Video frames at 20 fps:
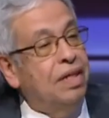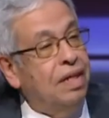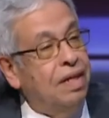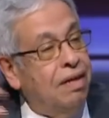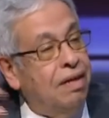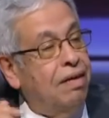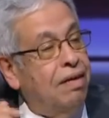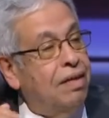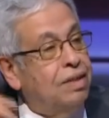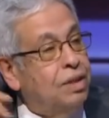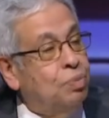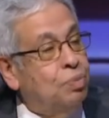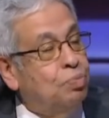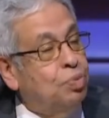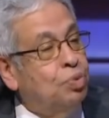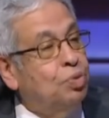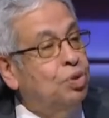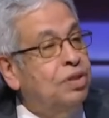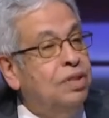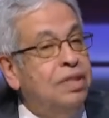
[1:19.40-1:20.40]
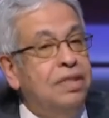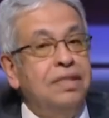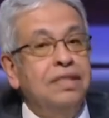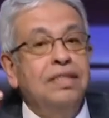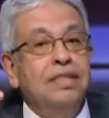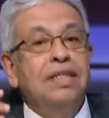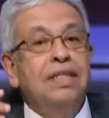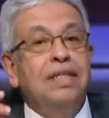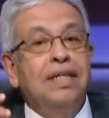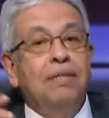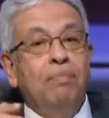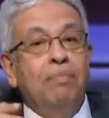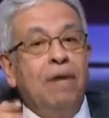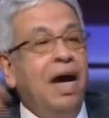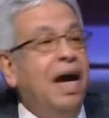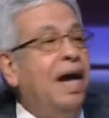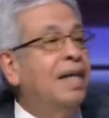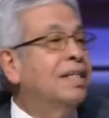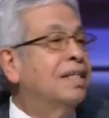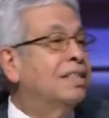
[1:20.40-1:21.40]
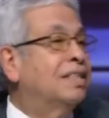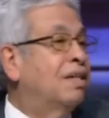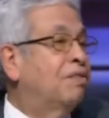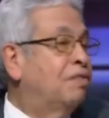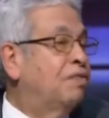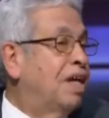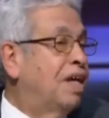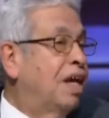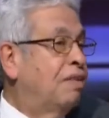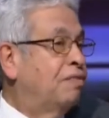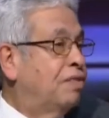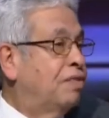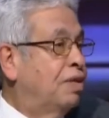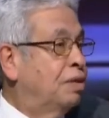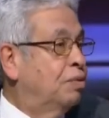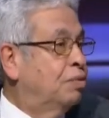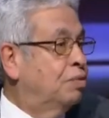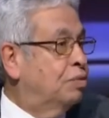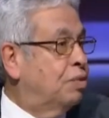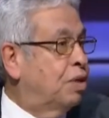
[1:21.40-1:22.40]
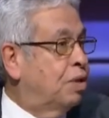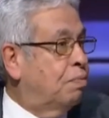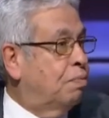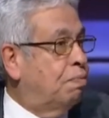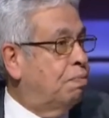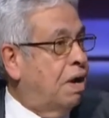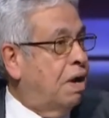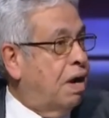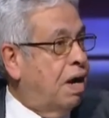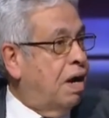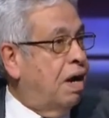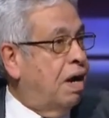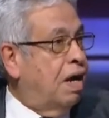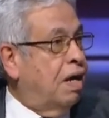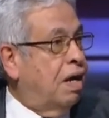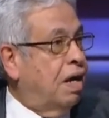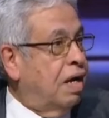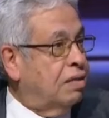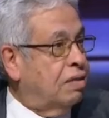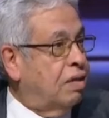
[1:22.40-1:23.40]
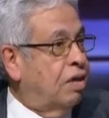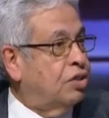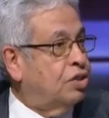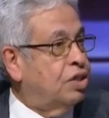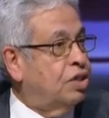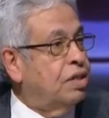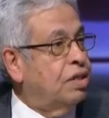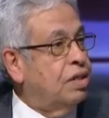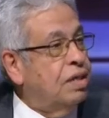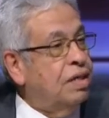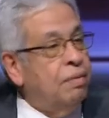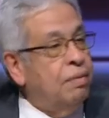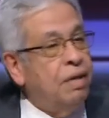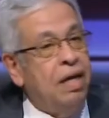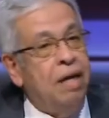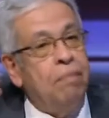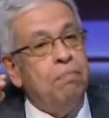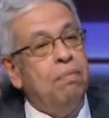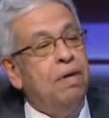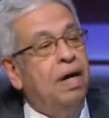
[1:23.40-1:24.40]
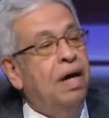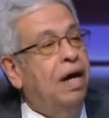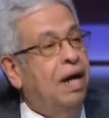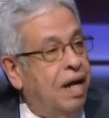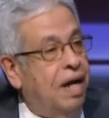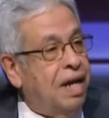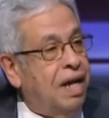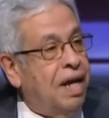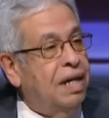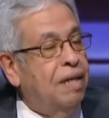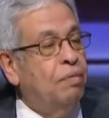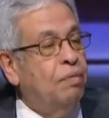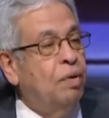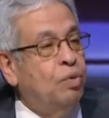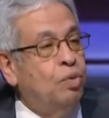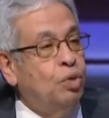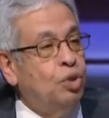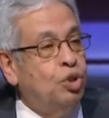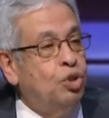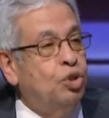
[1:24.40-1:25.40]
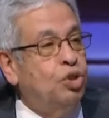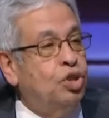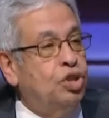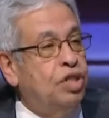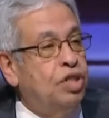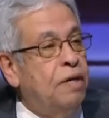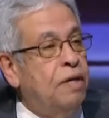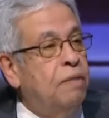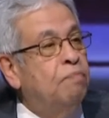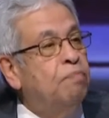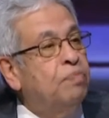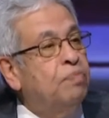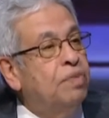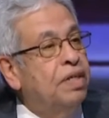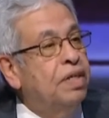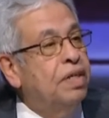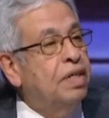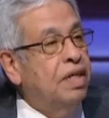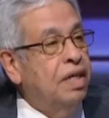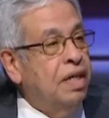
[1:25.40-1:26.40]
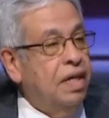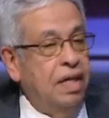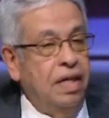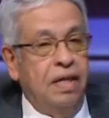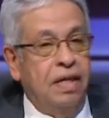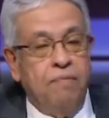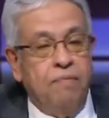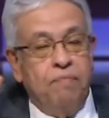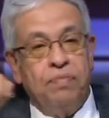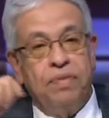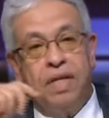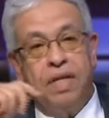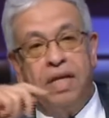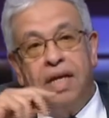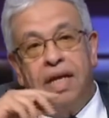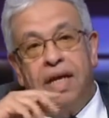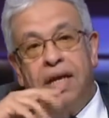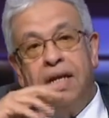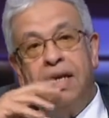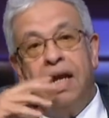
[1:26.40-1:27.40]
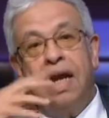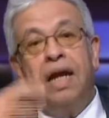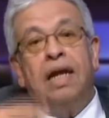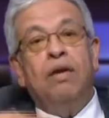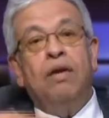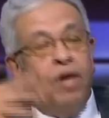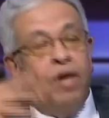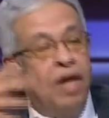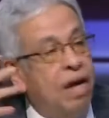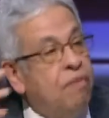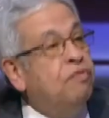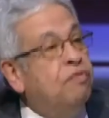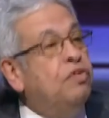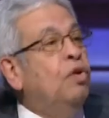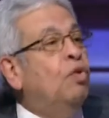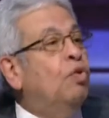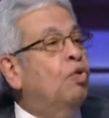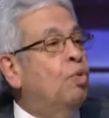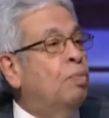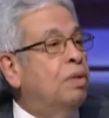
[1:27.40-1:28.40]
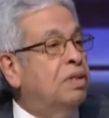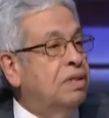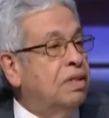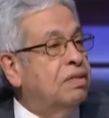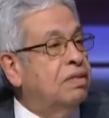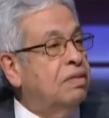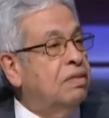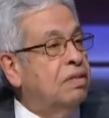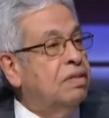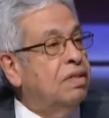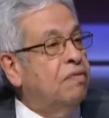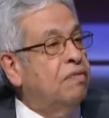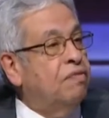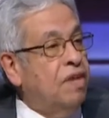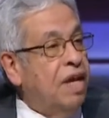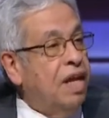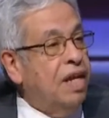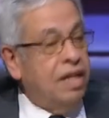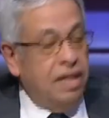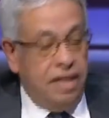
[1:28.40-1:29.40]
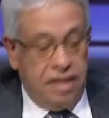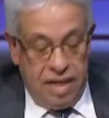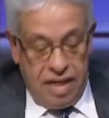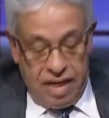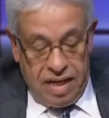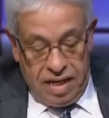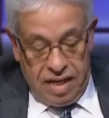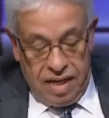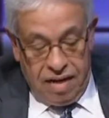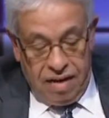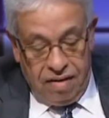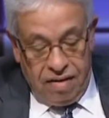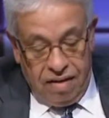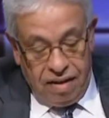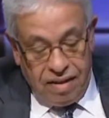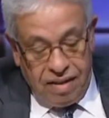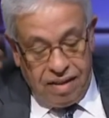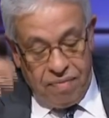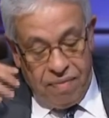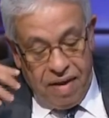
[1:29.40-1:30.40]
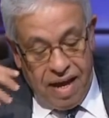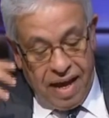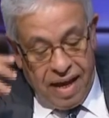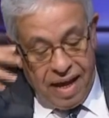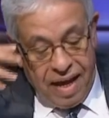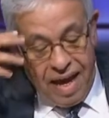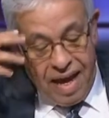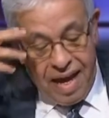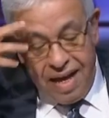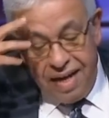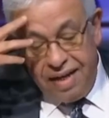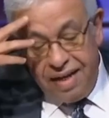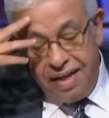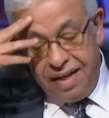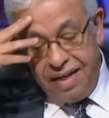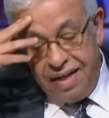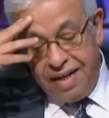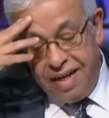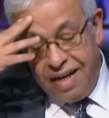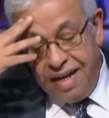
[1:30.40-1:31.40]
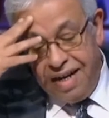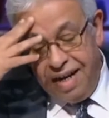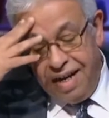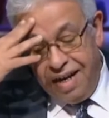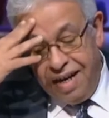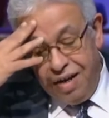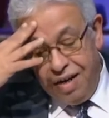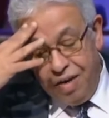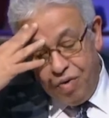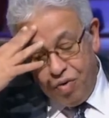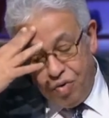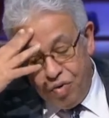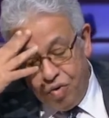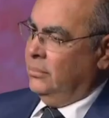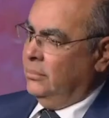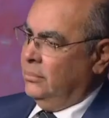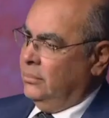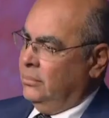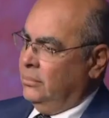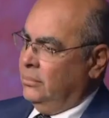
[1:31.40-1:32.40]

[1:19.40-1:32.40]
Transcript: الرئيس بوتين ما حدث في 2014 لما كان موضوع جورجيا آه، انه كان في عقوبات اقتصاديه فعلا الرد بقى كان آه، انه